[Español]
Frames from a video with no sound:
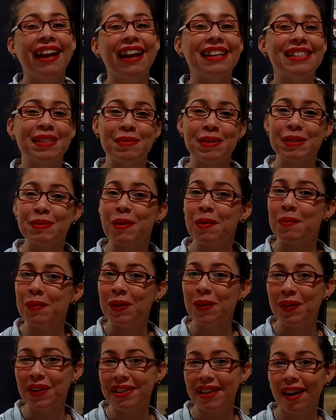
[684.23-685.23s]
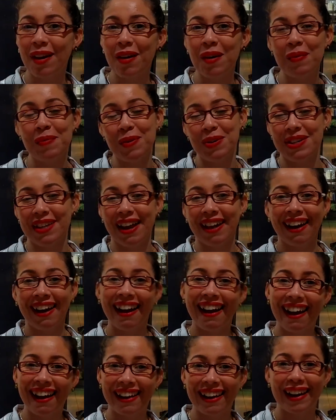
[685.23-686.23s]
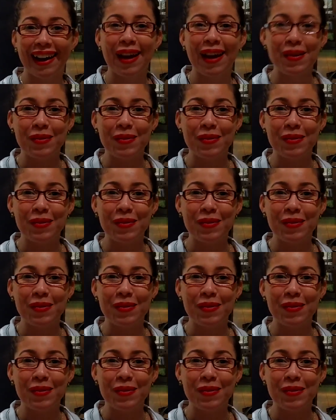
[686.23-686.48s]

Aquí mismo me encuentro como Yanna Canela.